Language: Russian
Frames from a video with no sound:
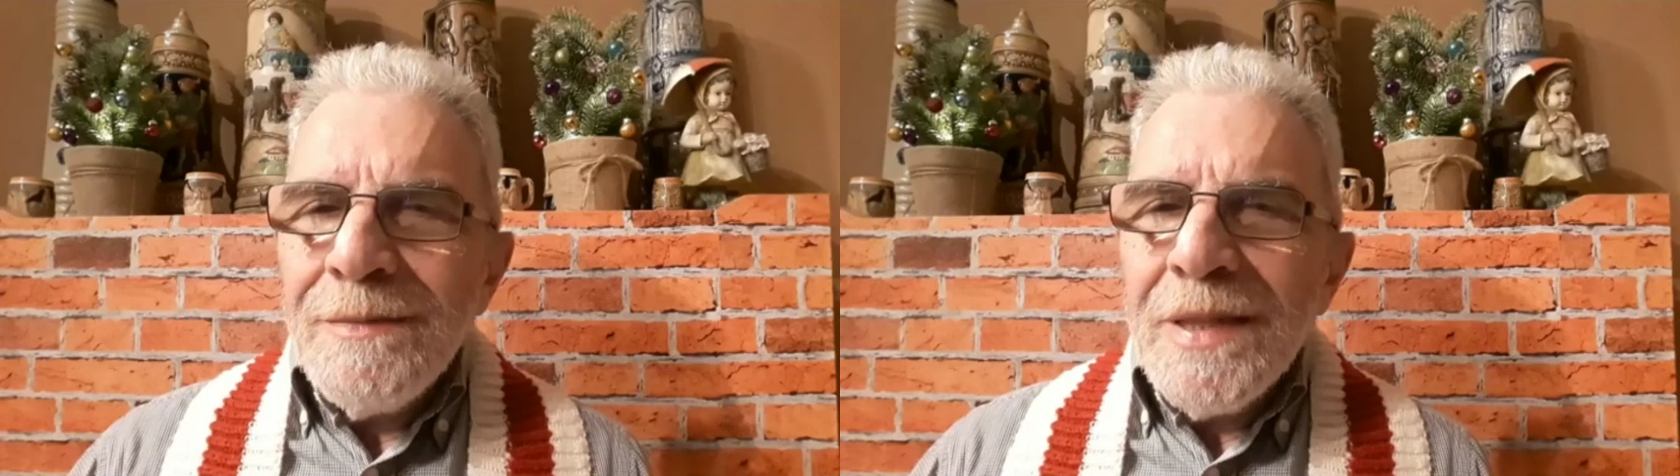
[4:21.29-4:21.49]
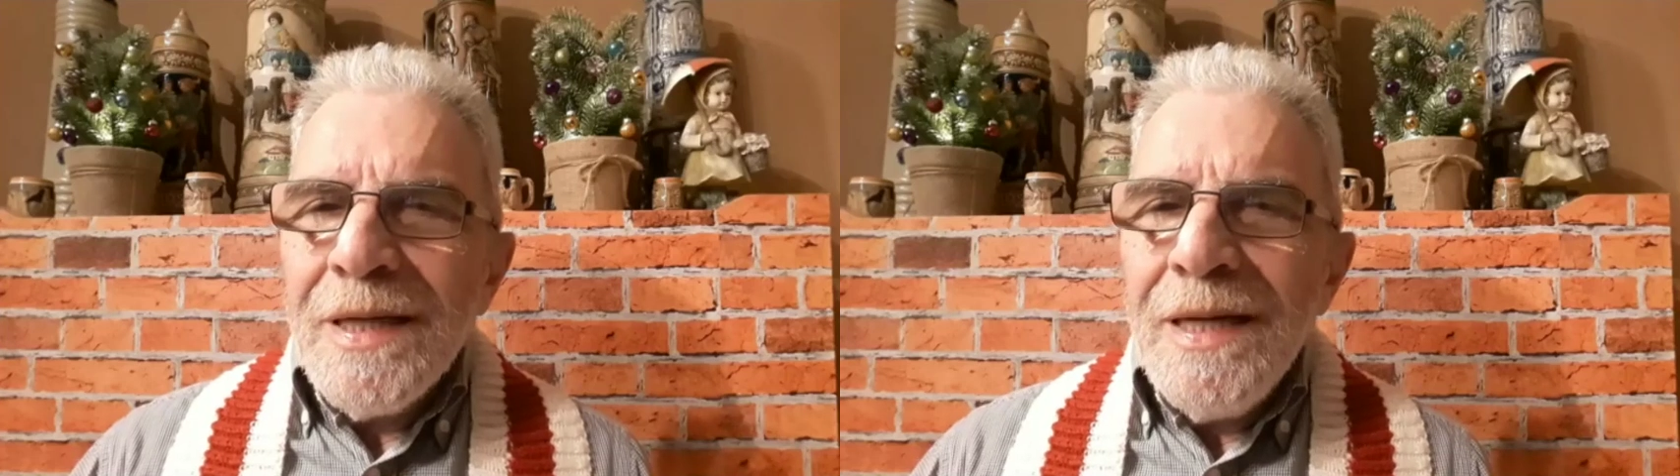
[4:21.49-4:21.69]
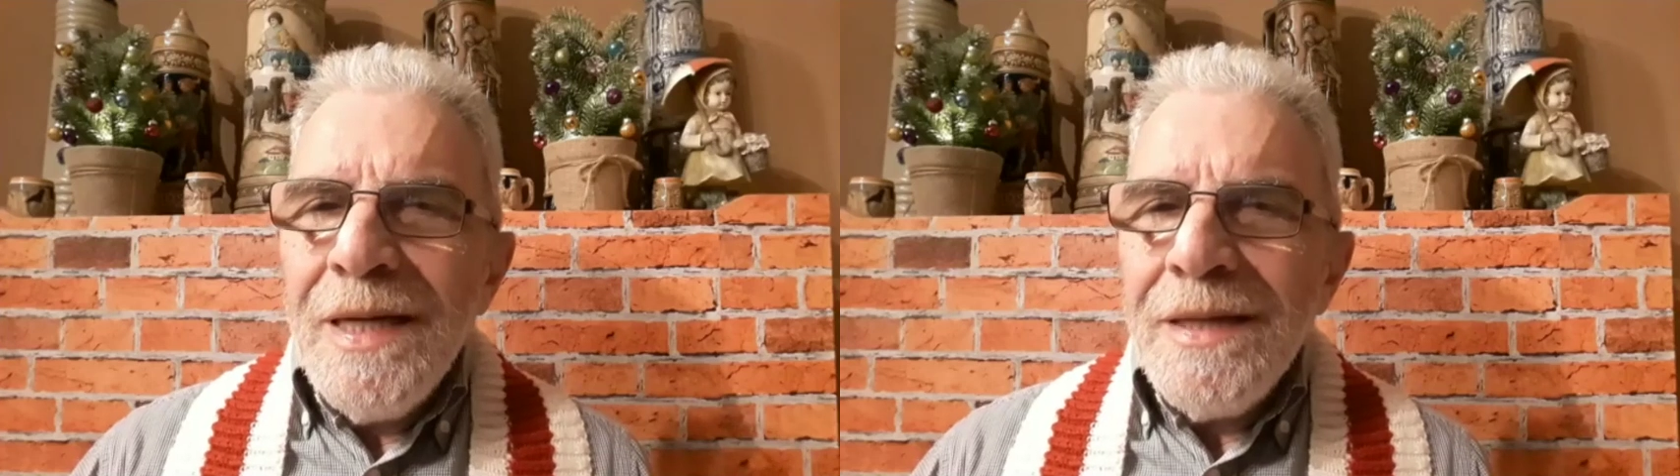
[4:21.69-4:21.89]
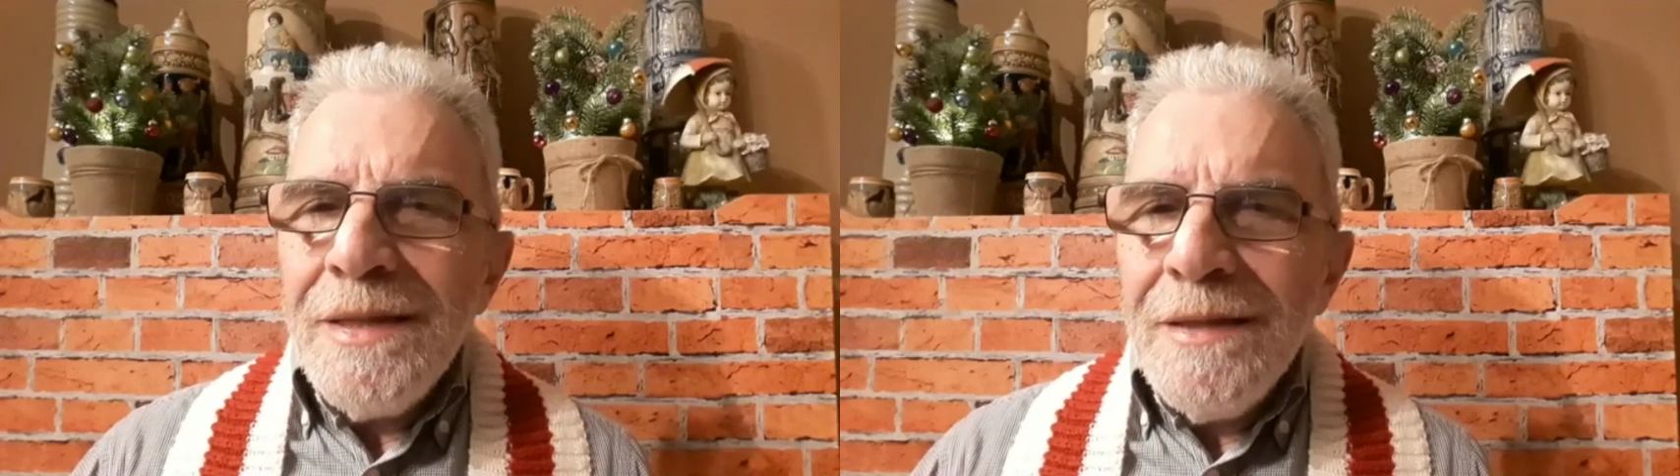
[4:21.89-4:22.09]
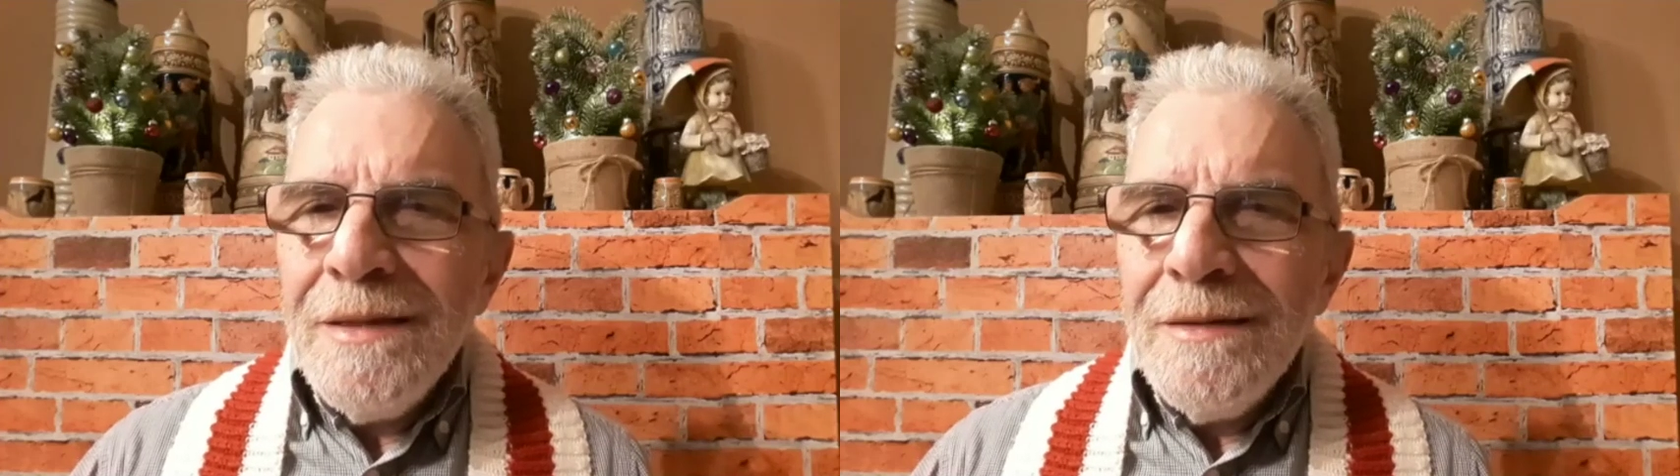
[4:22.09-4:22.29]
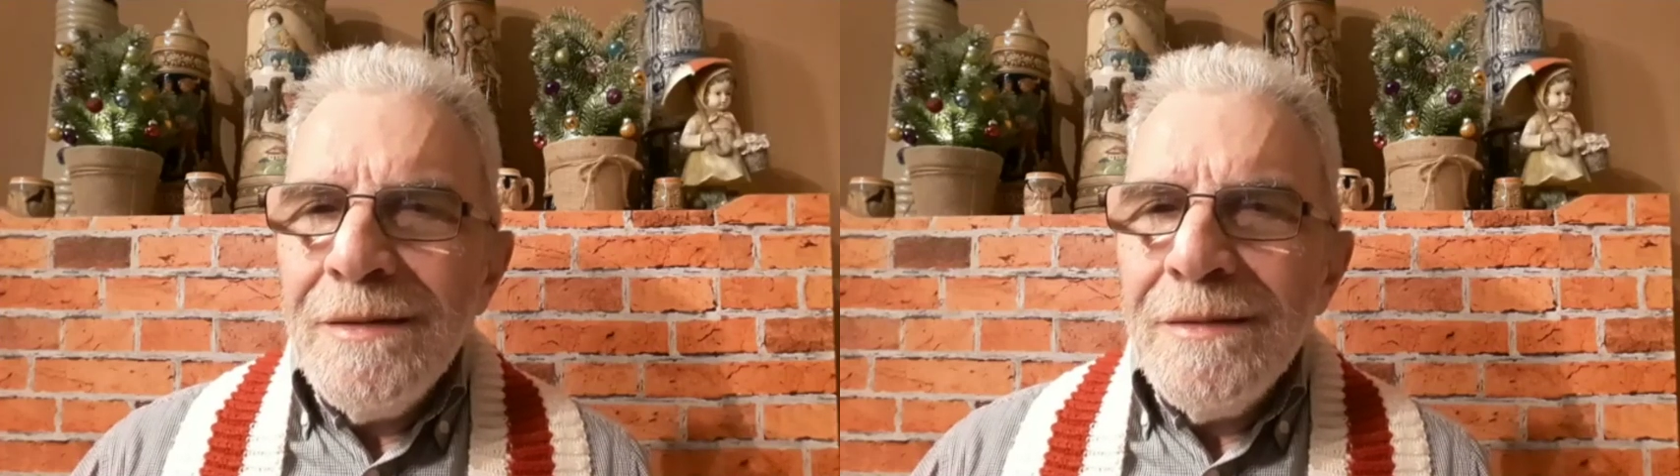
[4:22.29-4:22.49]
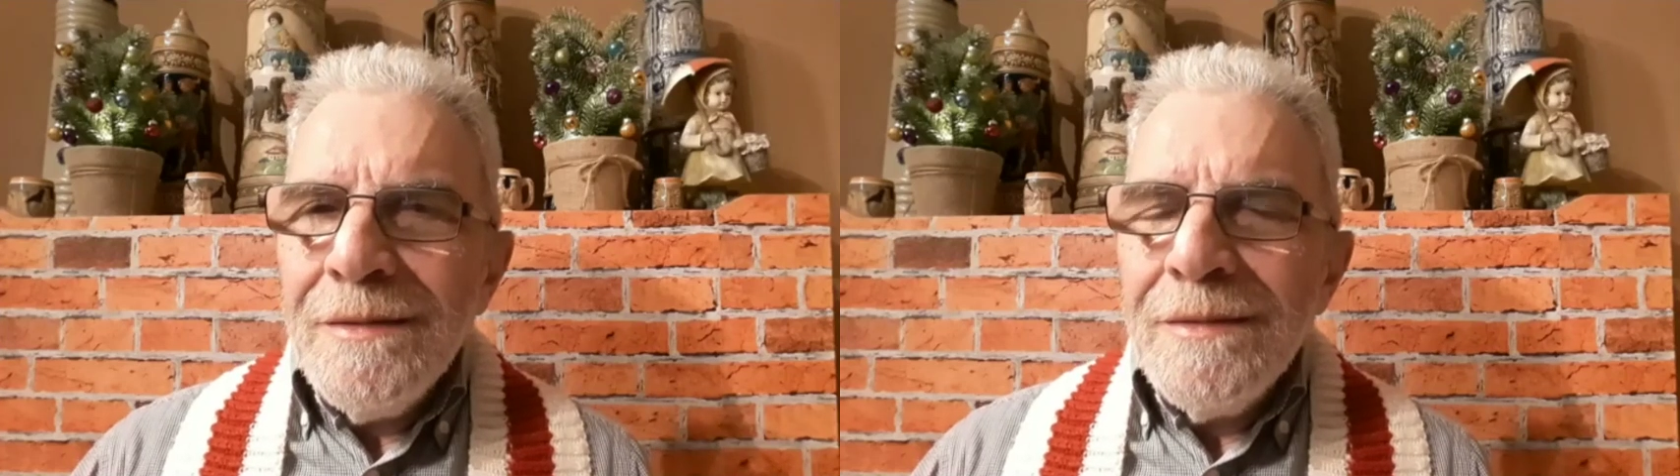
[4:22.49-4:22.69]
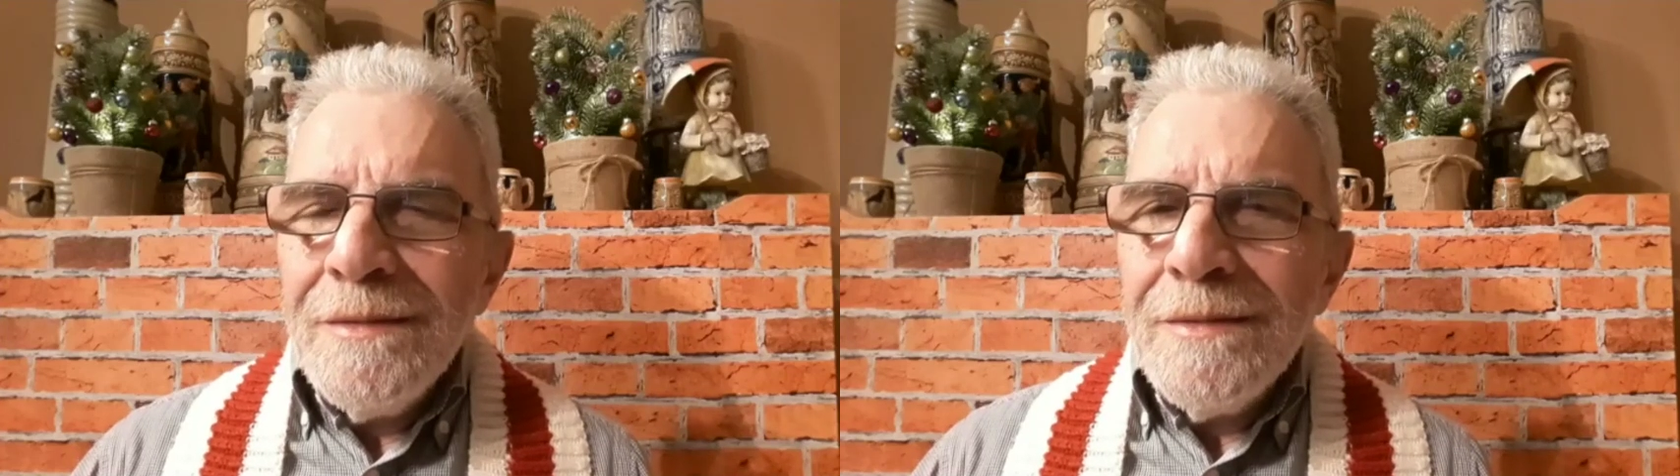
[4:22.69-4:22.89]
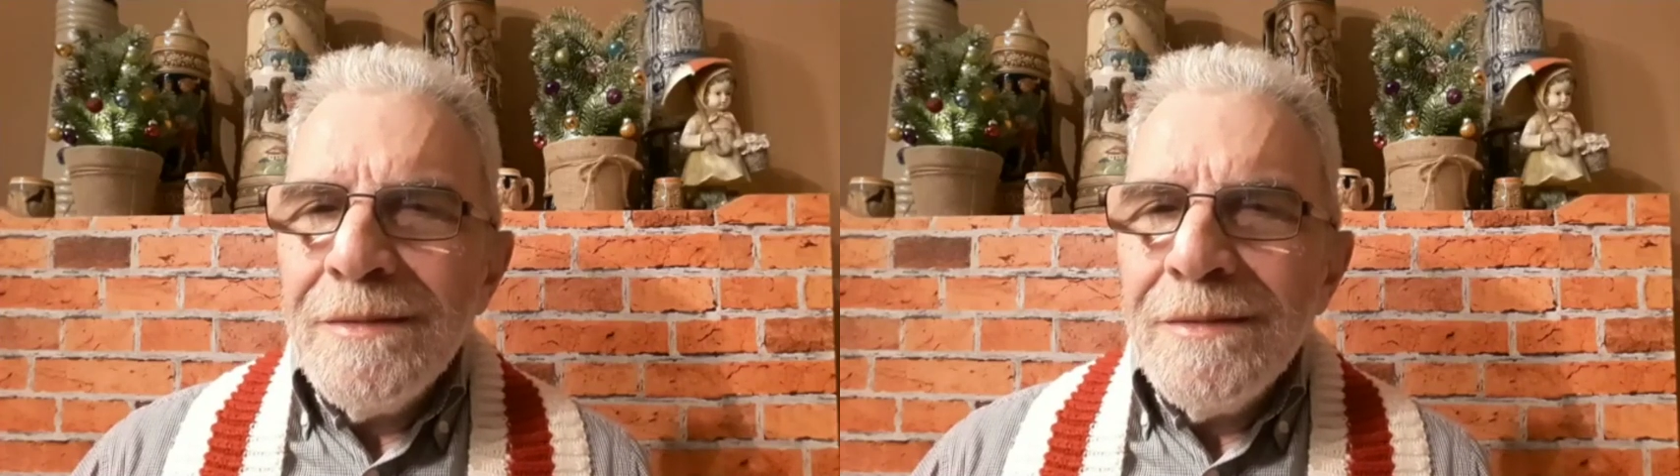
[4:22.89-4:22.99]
многолетний